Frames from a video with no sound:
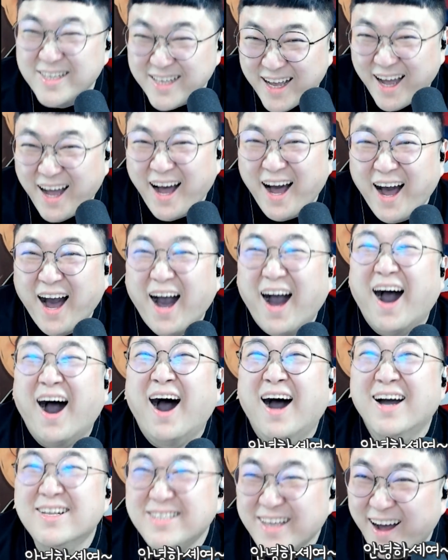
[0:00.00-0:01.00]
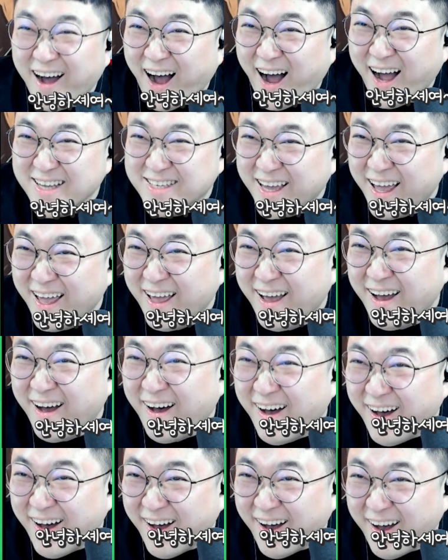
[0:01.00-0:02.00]
나얼님 안녕하세요.
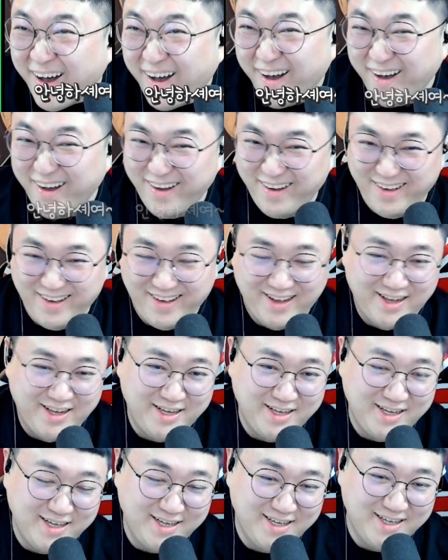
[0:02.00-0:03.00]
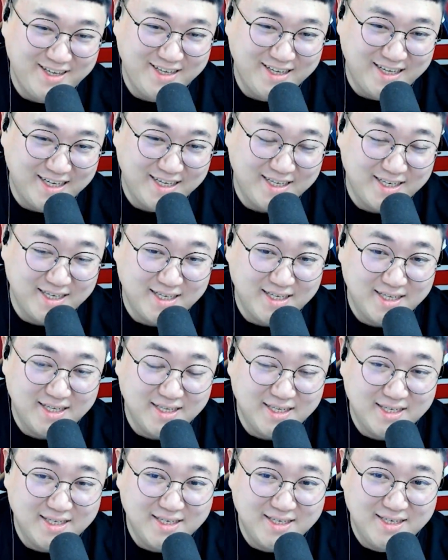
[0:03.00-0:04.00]
어 강차 안 당하네.
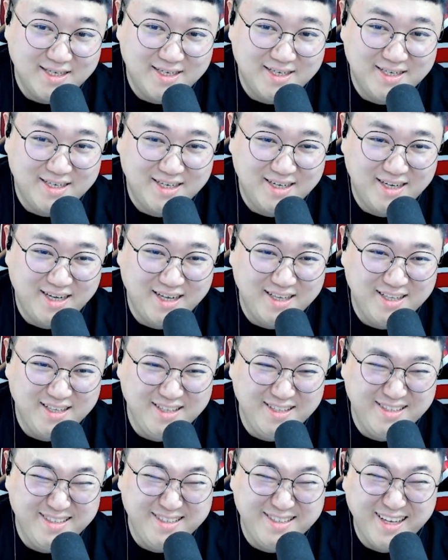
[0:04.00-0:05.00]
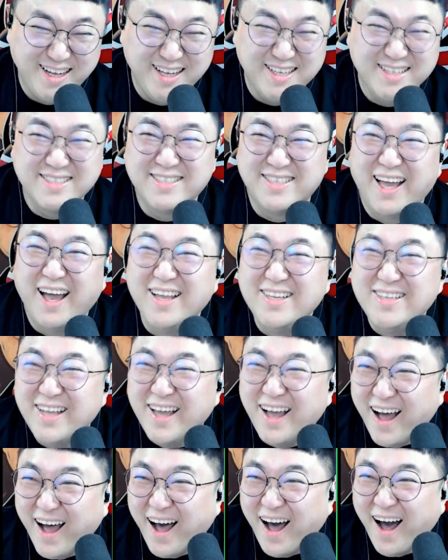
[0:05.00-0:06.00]
인천 나올님 강타 안 당할 것
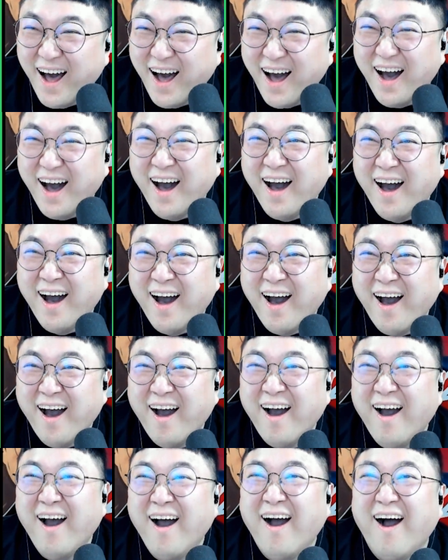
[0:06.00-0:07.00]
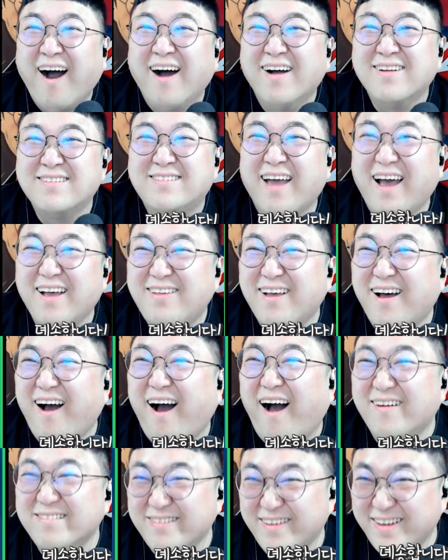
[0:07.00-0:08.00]
같네. 역거크로 아, 띵뽕.
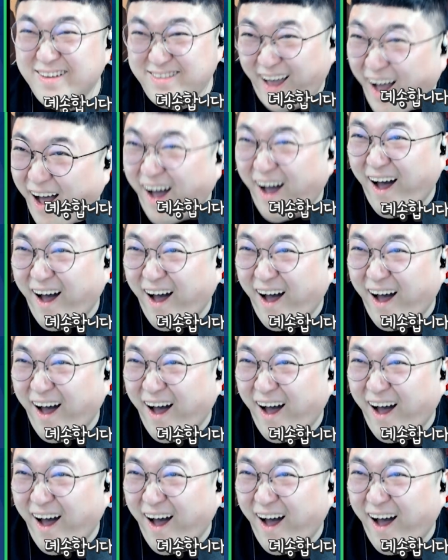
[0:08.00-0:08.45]
죄송합니다.